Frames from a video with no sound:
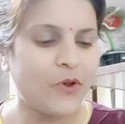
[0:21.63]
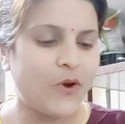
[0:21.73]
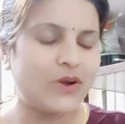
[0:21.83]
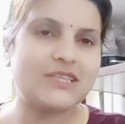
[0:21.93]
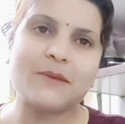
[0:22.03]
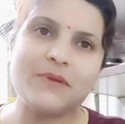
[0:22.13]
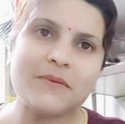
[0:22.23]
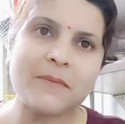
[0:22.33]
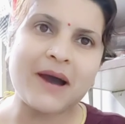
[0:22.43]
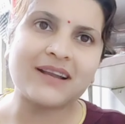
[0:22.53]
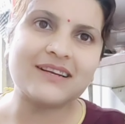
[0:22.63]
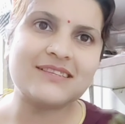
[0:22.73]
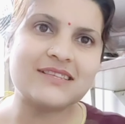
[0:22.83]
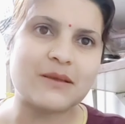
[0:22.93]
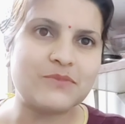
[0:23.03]
और जब भी मैं मार्केट से
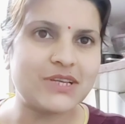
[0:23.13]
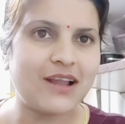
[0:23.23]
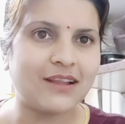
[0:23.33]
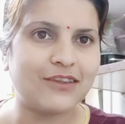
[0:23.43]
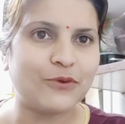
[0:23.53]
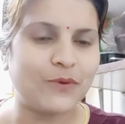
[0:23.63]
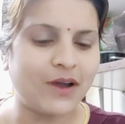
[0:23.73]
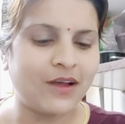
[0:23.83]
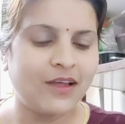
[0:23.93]
सब्जी लाती हूँ ना